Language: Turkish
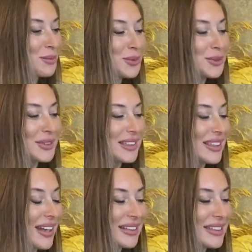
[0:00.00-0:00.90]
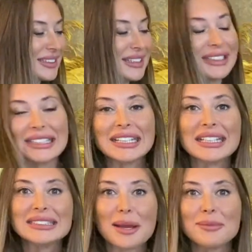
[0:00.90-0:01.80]
Burada yani hani
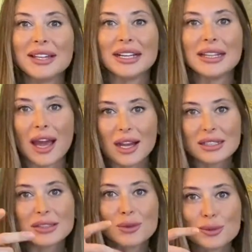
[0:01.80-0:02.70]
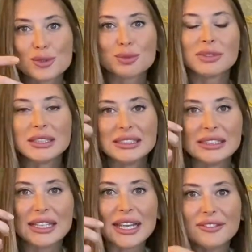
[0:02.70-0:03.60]
hakikaten bir de hani her konuşmayı
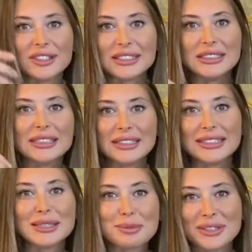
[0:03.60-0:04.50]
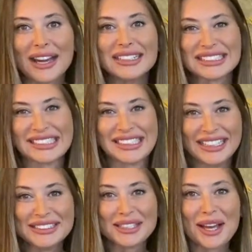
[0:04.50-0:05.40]
dinleyen ve dinlediği gibi
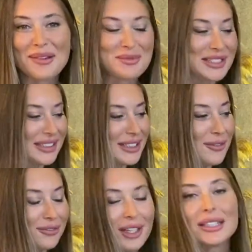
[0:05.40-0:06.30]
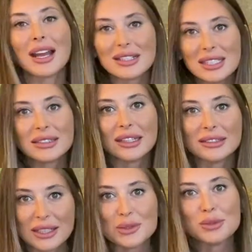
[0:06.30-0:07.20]
yansıtan da bir taraf var.
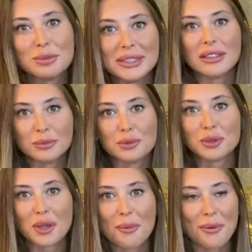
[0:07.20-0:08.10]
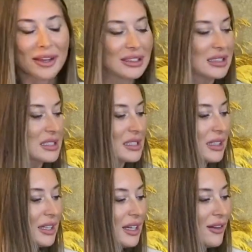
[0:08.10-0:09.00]
Gerçekten tecrübeli bunu yapan
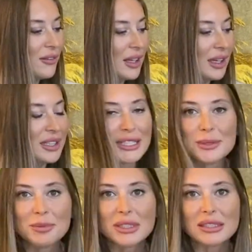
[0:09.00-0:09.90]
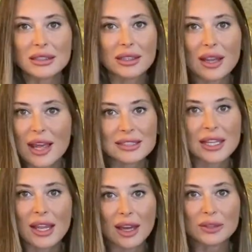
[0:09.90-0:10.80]
kişi ve hiçbir e,
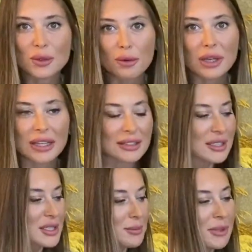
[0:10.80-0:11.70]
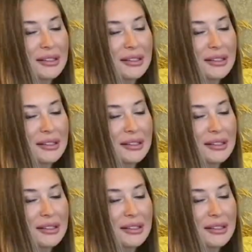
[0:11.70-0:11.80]
hezeyan yok iletişimde.